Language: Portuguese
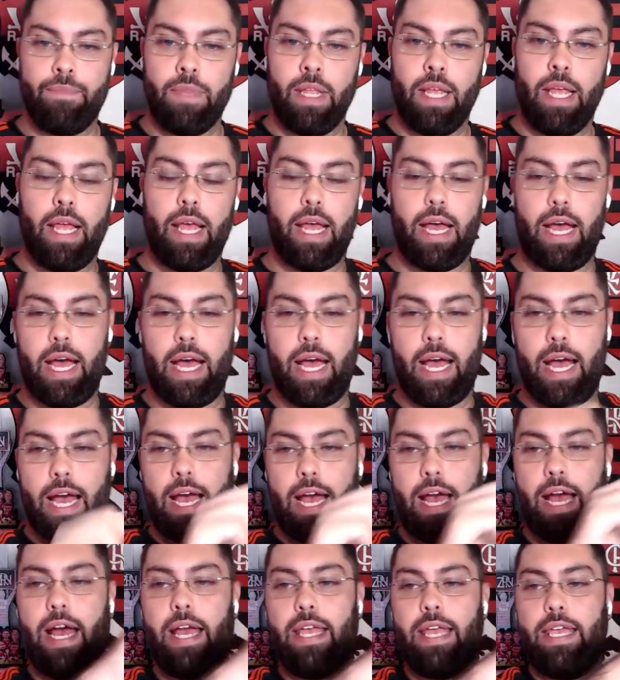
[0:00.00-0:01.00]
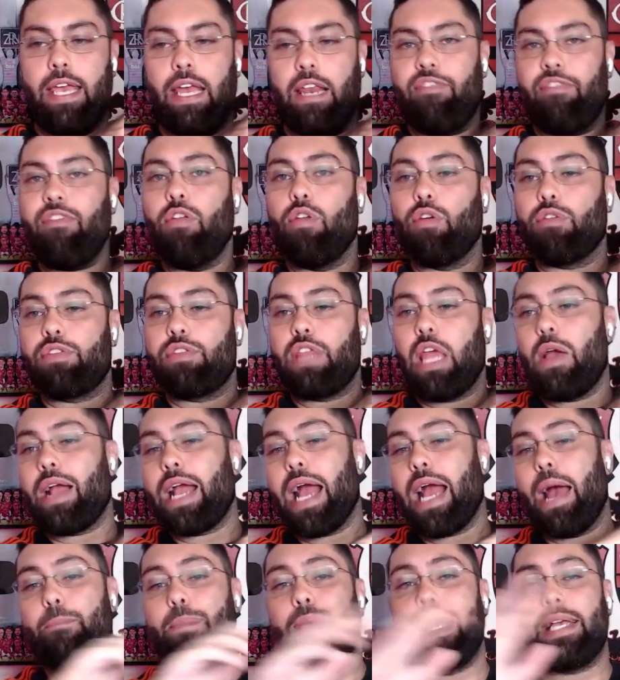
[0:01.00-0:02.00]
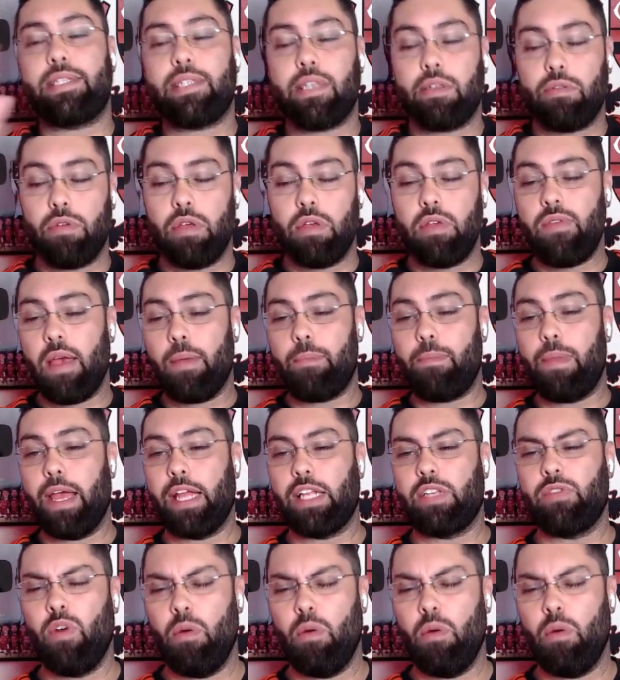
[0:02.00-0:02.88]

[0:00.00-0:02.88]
Ah, e ele falou: tem a cabeça no River Plate.